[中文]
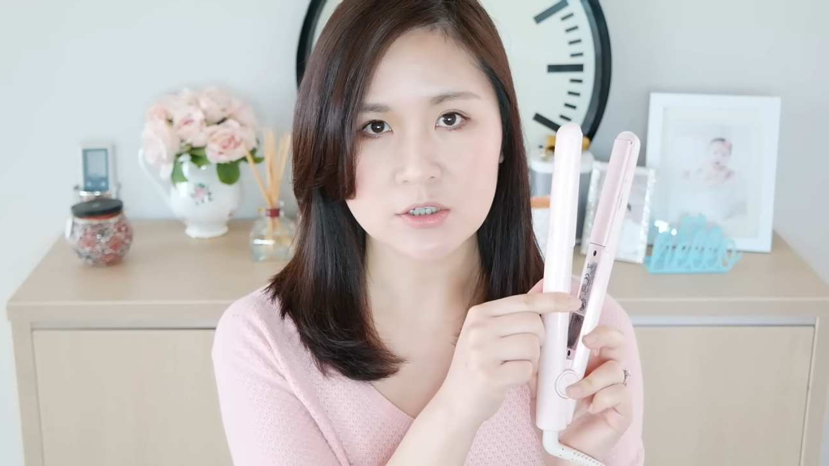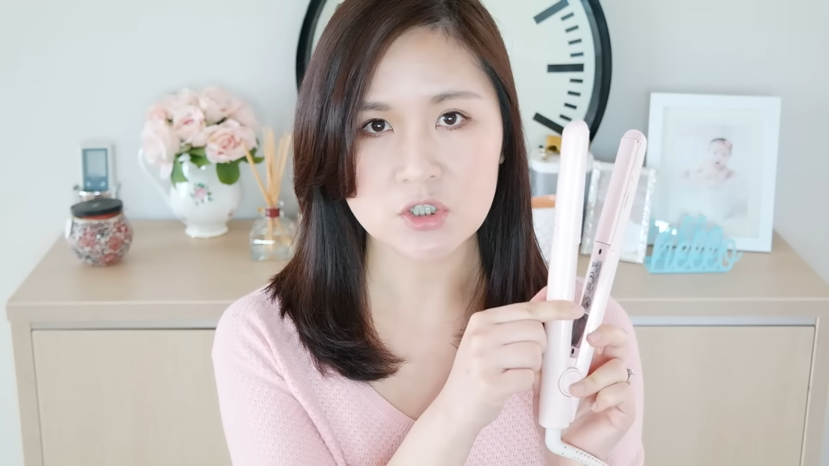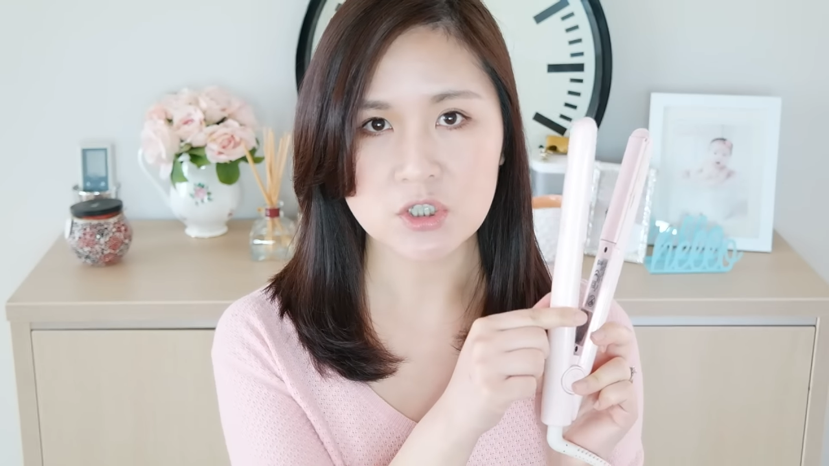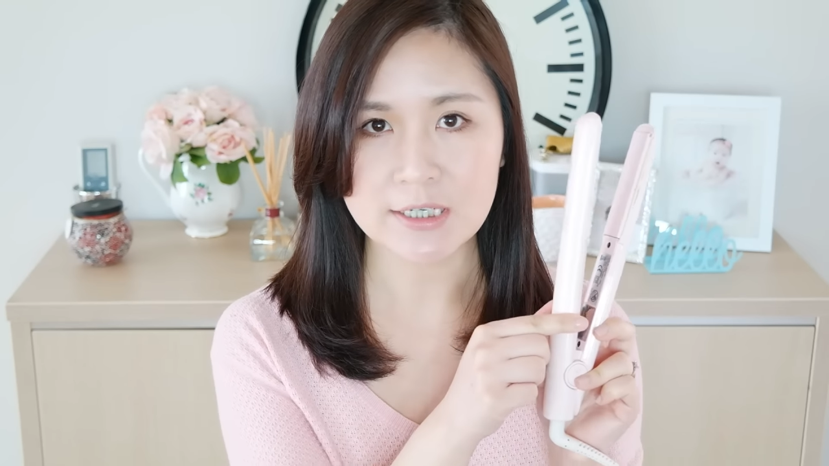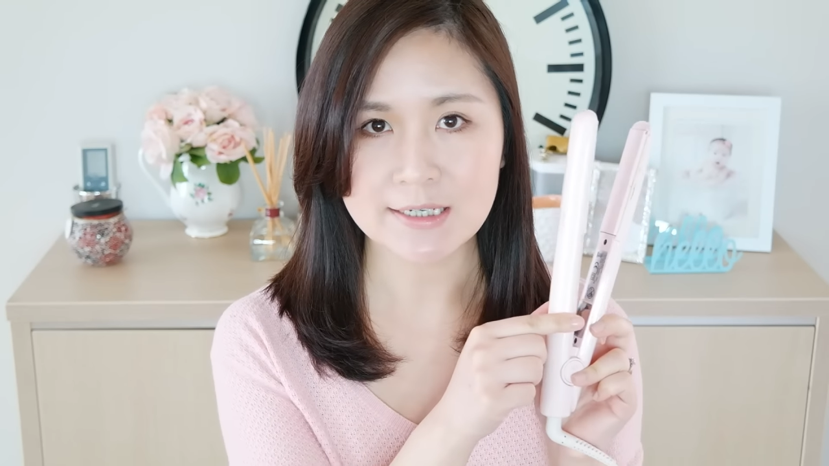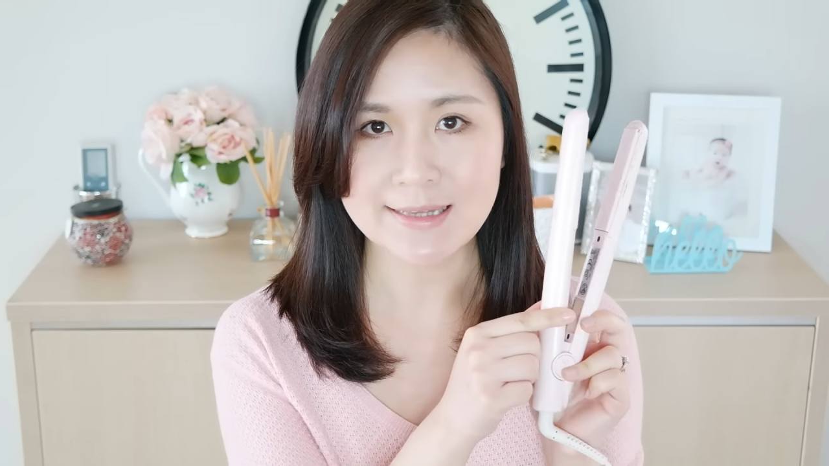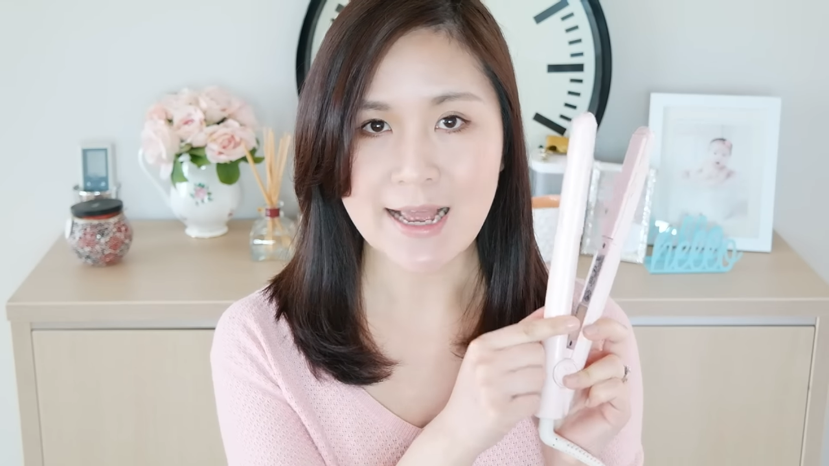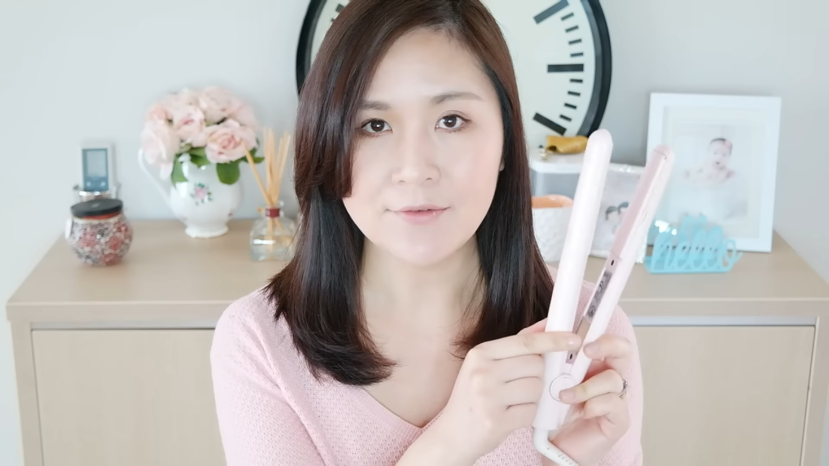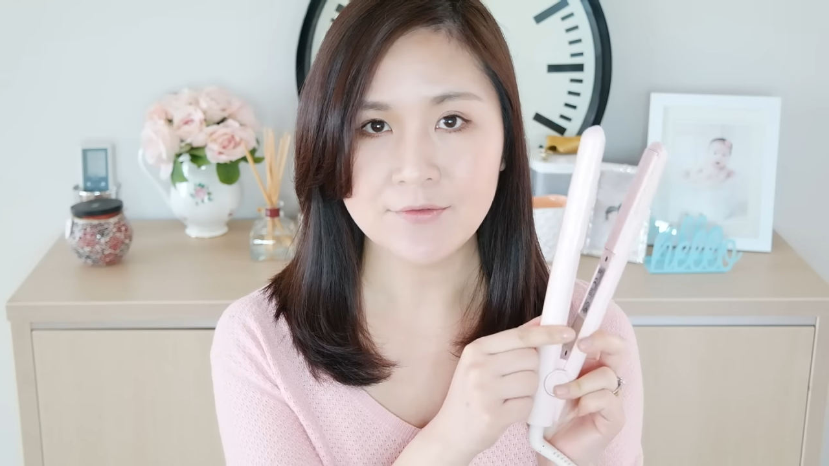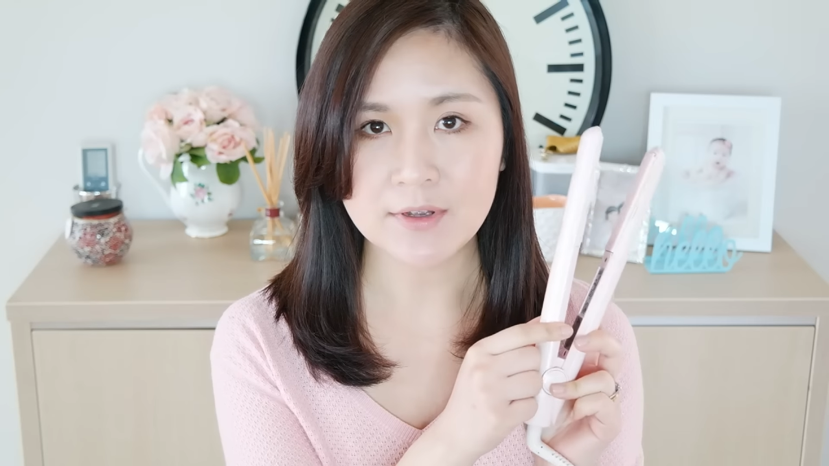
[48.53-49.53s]
是一个
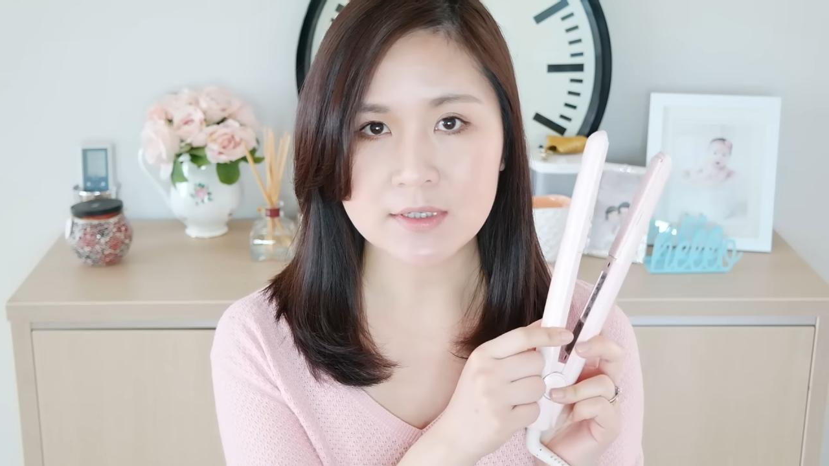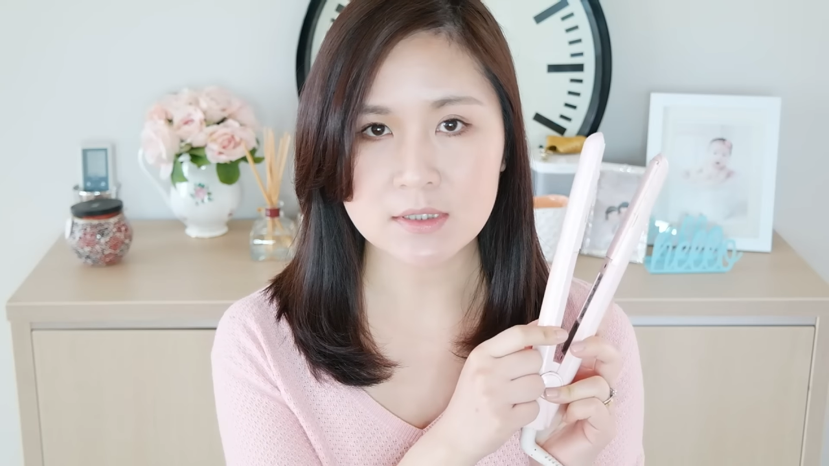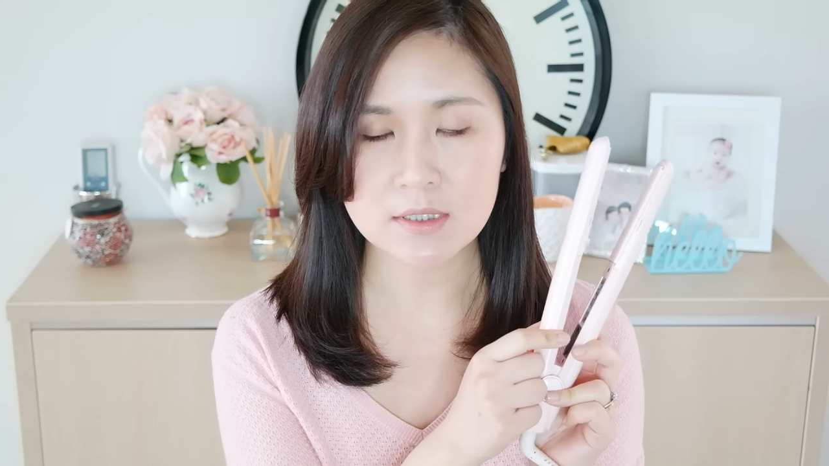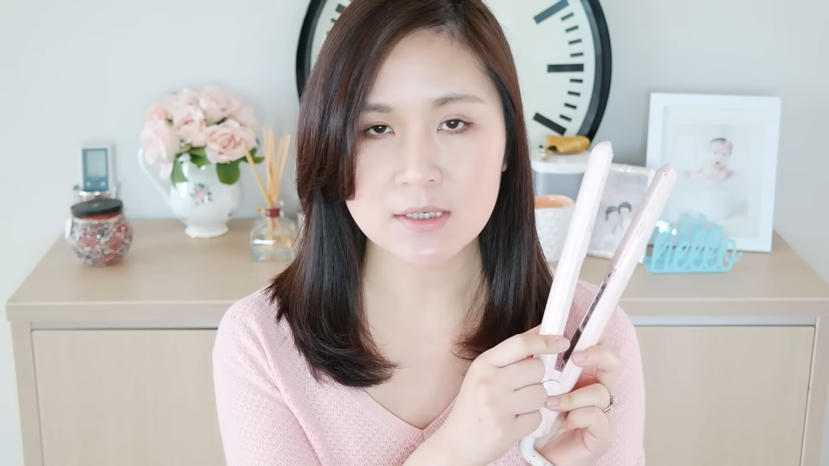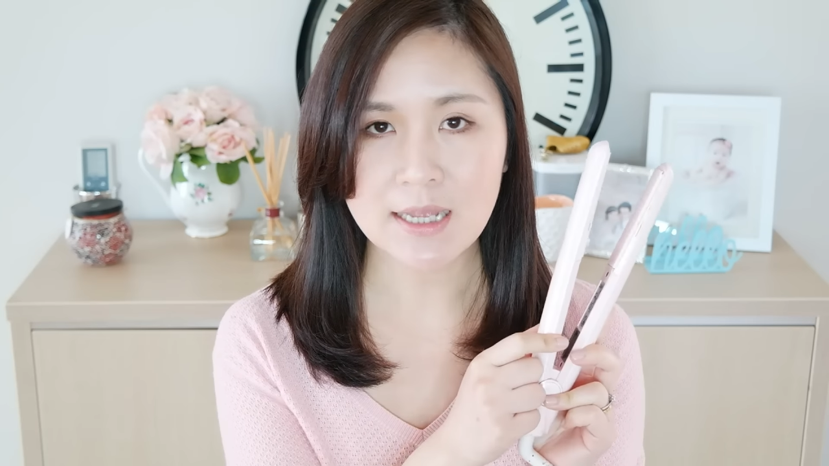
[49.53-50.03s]
淡粉色，